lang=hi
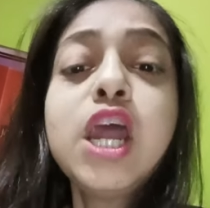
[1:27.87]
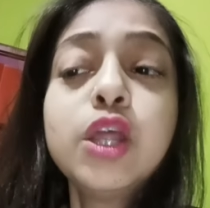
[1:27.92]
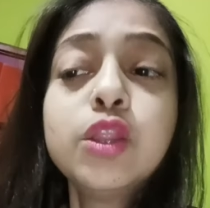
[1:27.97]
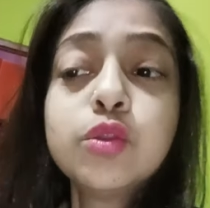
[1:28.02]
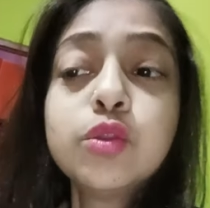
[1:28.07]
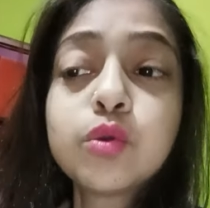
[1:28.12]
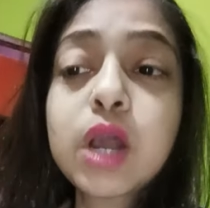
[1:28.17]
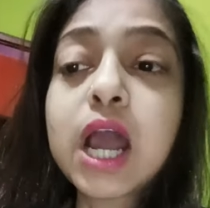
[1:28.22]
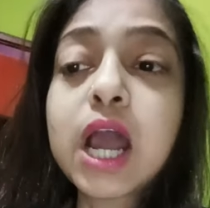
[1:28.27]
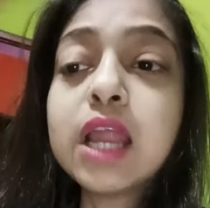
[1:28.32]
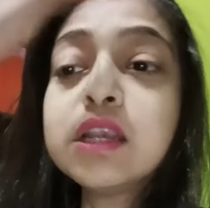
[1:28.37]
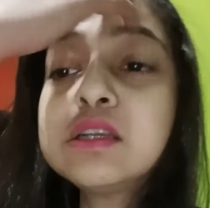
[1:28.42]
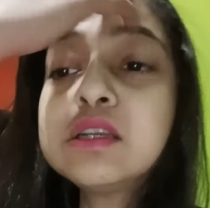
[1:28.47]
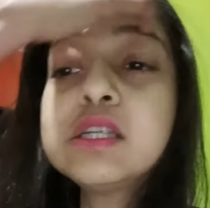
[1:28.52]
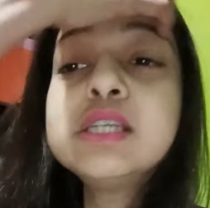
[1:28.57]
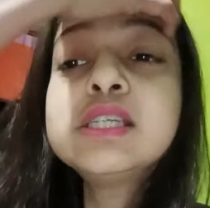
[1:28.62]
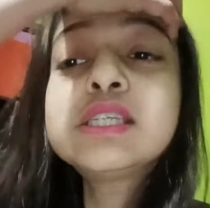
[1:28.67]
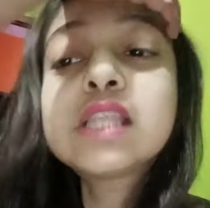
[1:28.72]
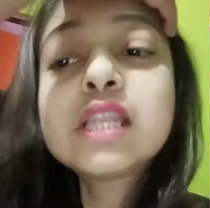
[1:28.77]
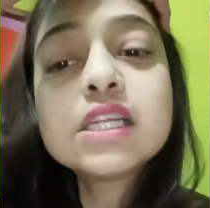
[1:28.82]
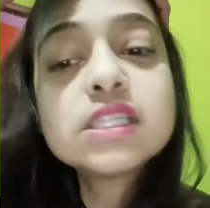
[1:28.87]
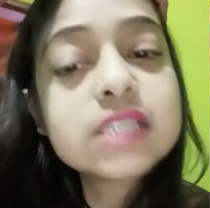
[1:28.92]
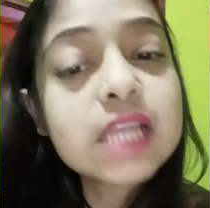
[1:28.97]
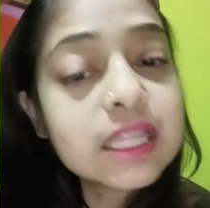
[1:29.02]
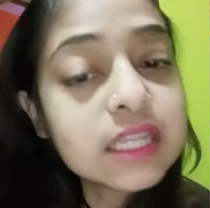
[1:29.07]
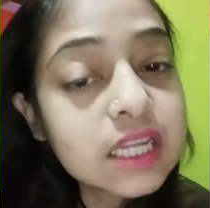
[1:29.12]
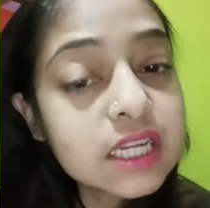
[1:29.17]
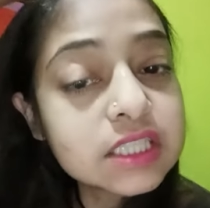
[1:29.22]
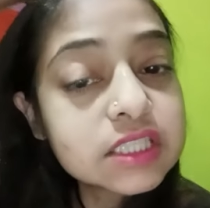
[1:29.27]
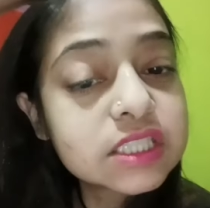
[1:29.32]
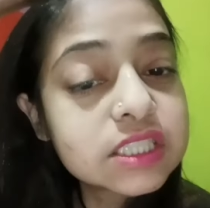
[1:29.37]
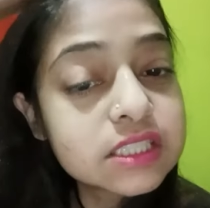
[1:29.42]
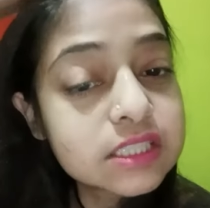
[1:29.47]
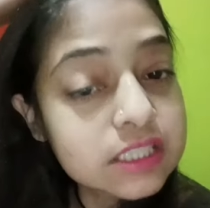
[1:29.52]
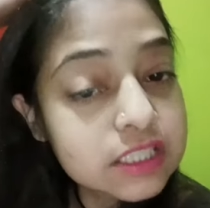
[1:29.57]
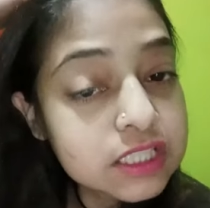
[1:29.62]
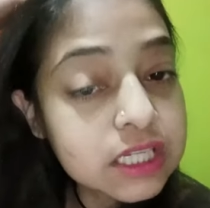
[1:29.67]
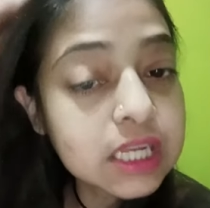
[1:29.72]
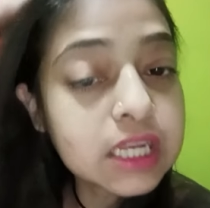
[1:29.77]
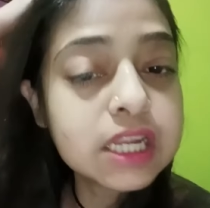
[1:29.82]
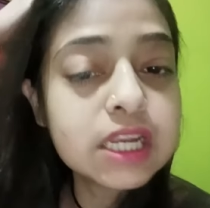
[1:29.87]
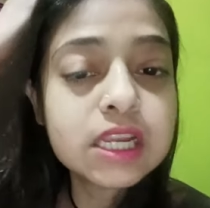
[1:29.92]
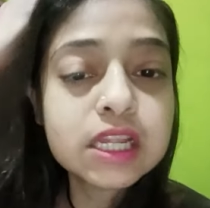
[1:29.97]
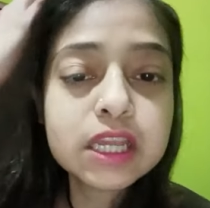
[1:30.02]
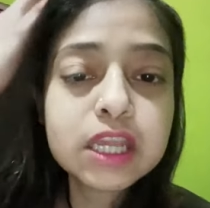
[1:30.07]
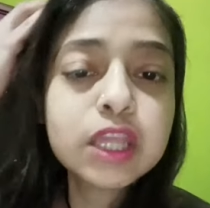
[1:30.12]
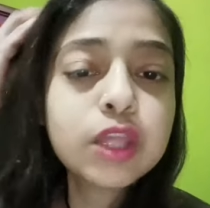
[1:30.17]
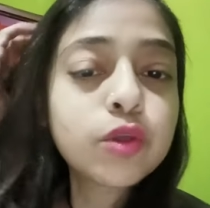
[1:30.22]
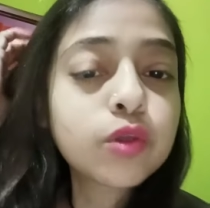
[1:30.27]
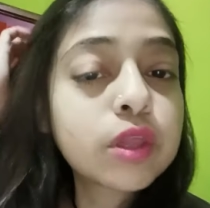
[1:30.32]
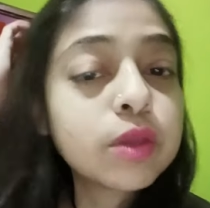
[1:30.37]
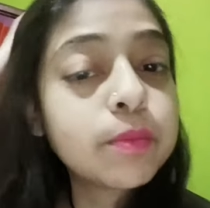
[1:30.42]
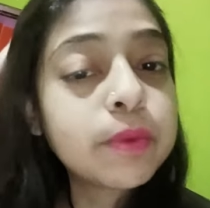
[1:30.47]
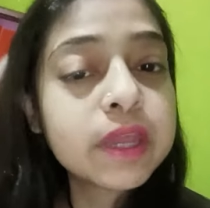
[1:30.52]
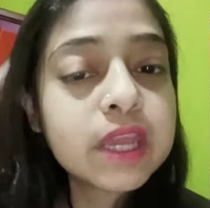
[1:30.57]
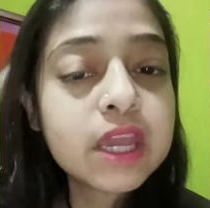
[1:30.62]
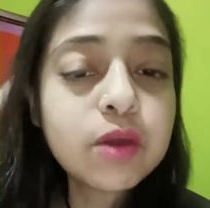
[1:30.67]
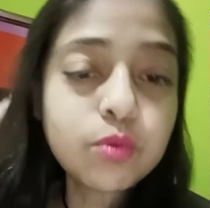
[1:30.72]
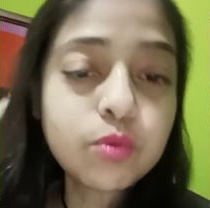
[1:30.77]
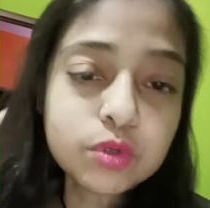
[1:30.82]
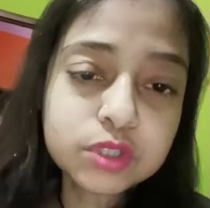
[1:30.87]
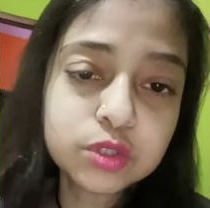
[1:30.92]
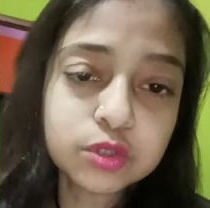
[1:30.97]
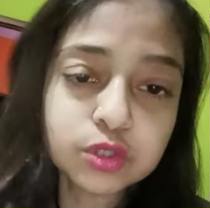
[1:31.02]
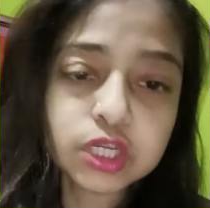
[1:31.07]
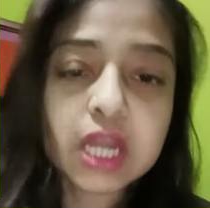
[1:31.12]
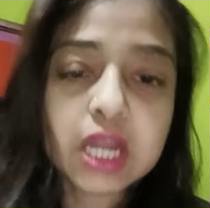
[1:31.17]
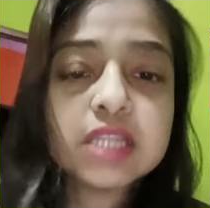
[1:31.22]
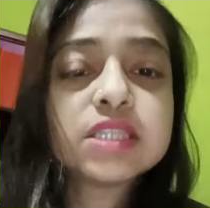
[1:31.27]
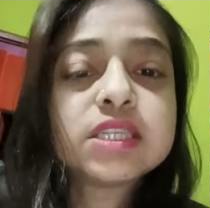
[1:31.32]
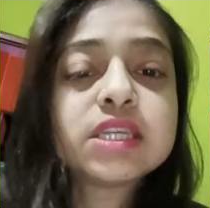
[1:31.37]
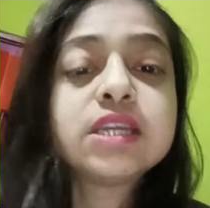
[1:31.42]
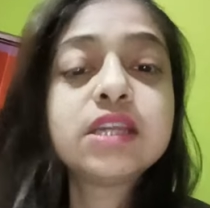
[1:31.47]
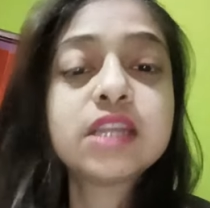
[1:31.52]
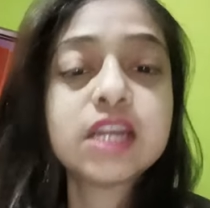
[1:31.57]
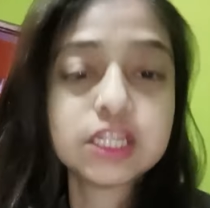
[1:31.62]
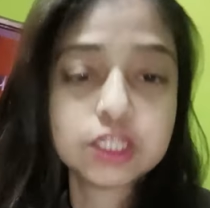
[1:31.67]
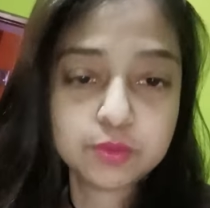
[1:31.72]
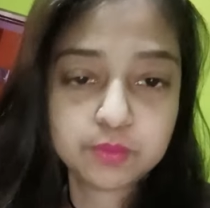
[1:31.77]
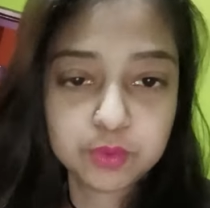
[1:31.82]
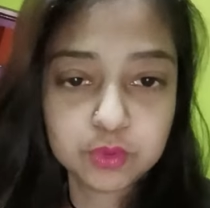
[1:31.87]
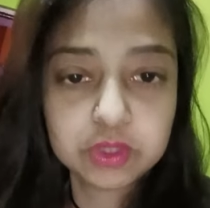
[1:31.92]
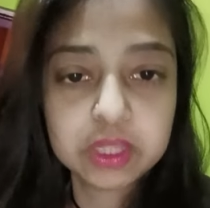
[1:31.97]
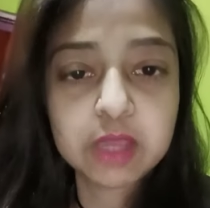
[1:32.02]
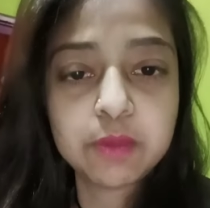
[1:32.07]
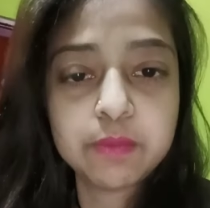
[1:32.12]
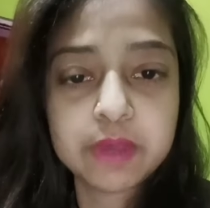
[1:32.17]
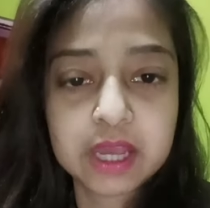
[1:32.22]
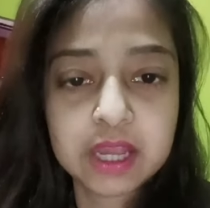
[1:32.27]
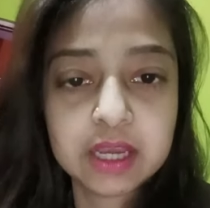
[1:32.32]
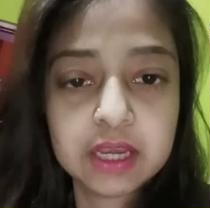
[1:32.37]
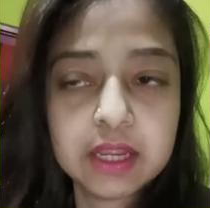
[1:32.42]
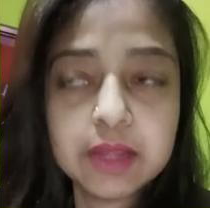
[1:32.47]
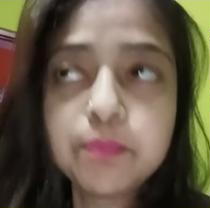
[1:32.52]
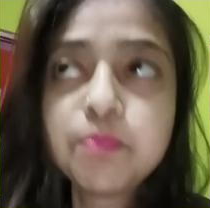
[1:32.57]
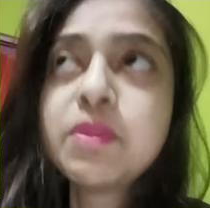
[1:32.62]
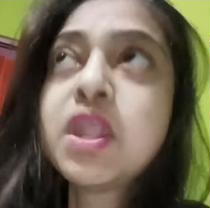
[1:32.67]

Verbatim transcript: दुकान इसलिए ज़्यादा अच्छे से चलने लगी क्योंकि भैया वो सुशांत सिंह राजपूत की बहन है